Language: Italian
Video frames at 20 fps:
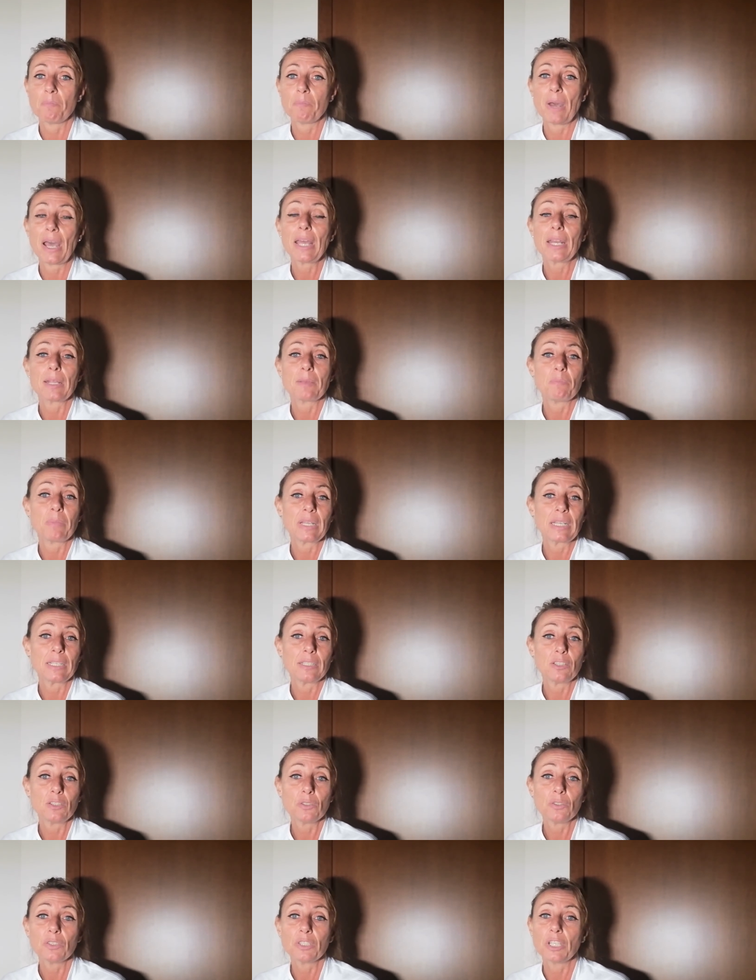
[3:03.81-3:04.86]
pane,
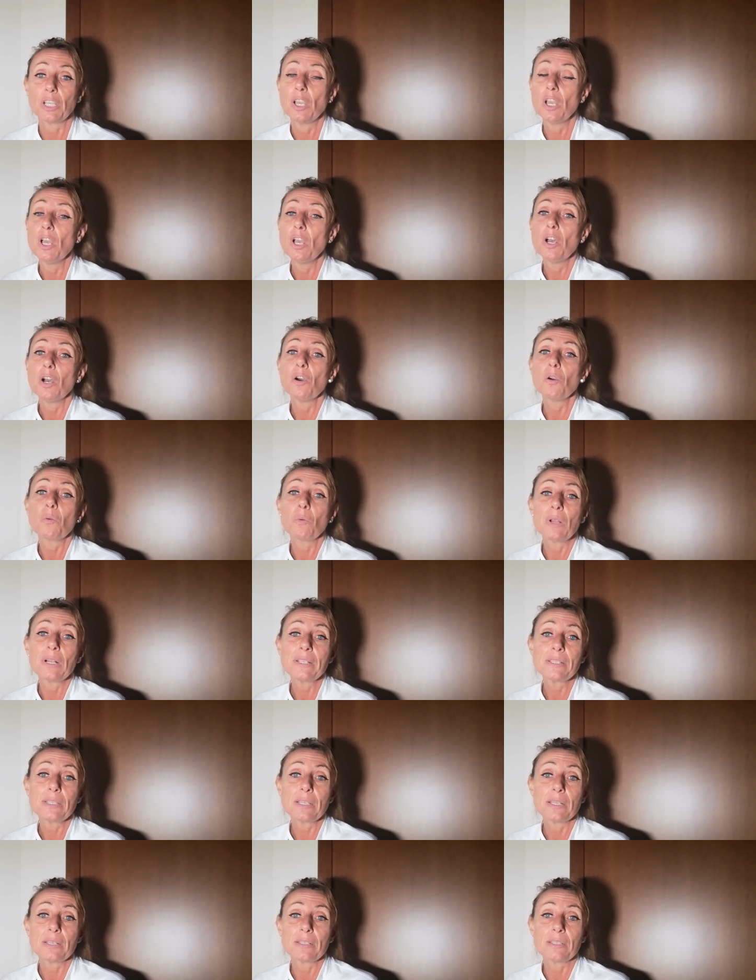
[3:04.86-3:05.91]
panettoni o
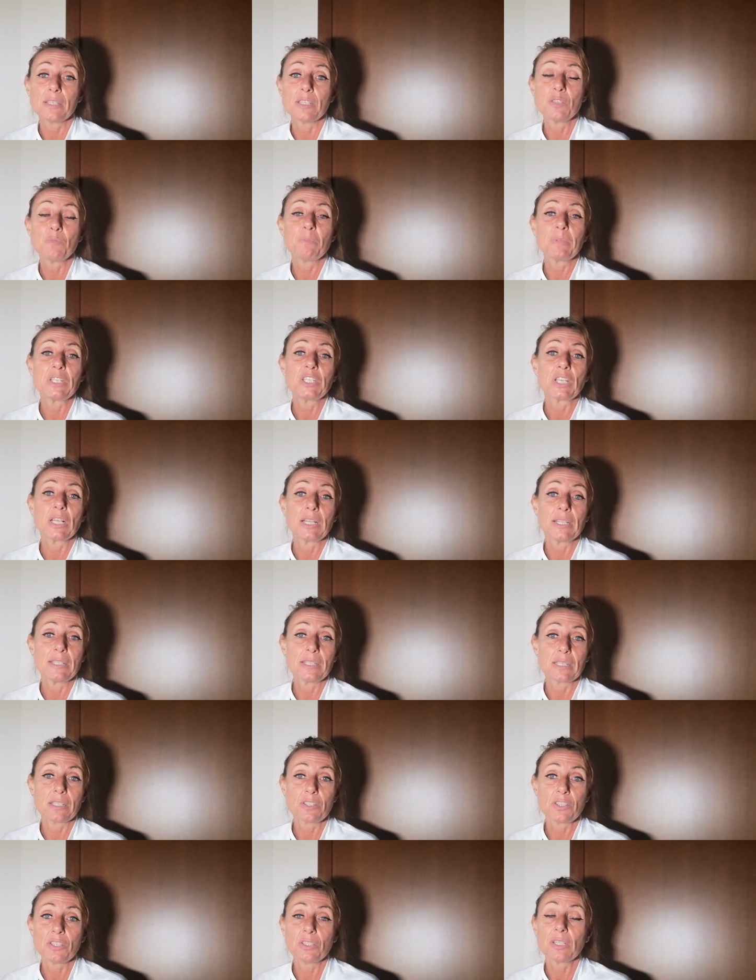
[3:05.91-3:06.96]
qualsiasi
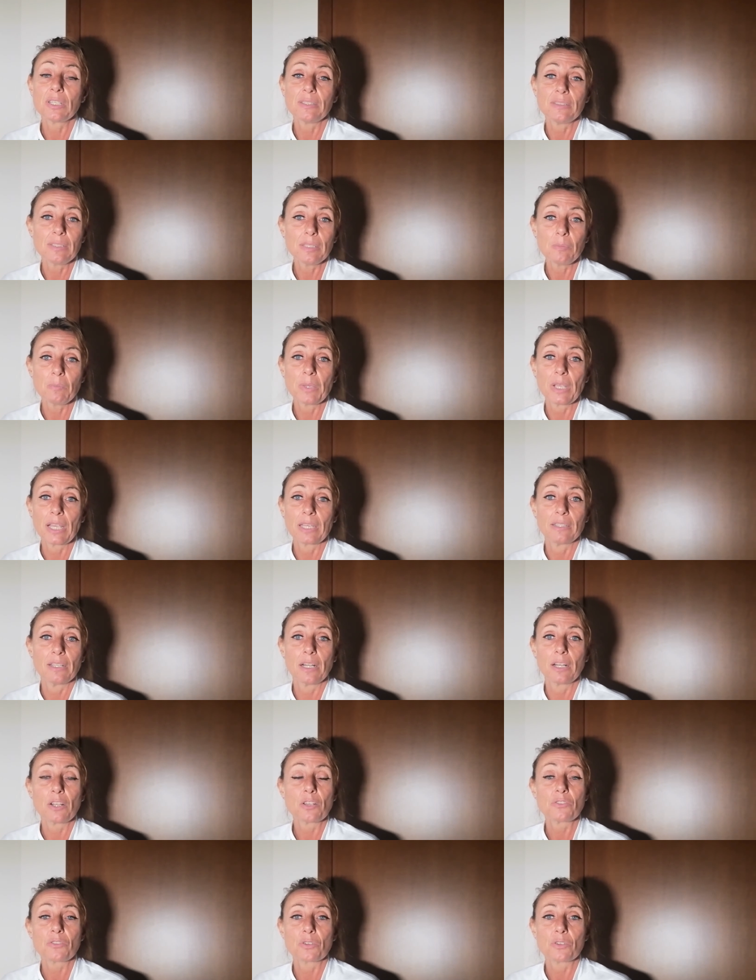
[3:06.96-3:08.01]
specializzazione tipica del
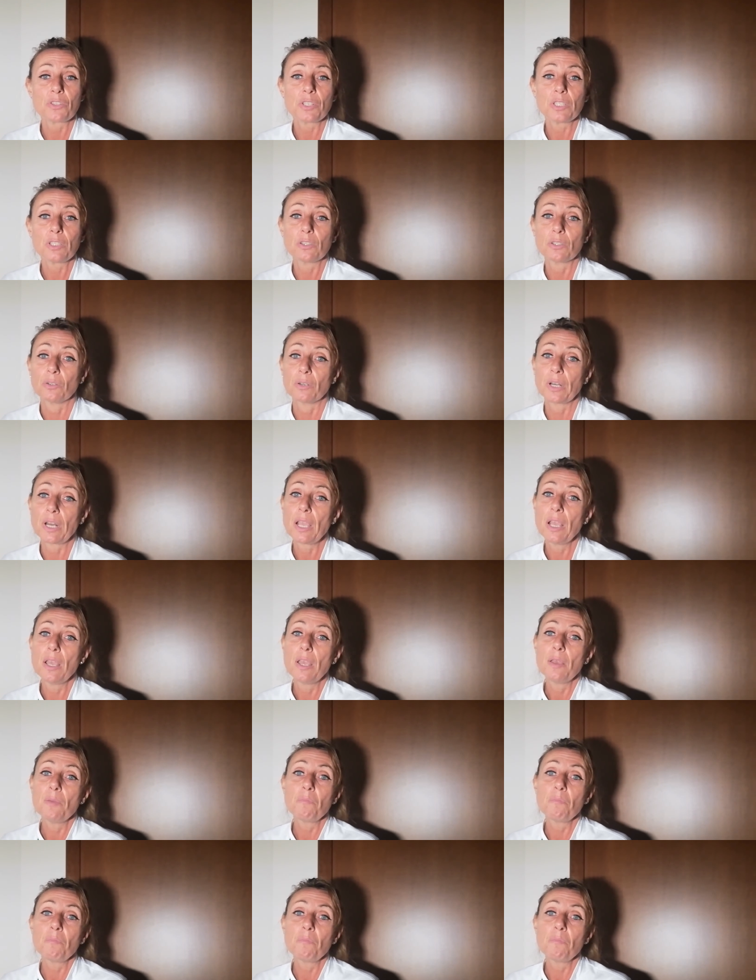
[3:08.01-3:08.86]
nostro settore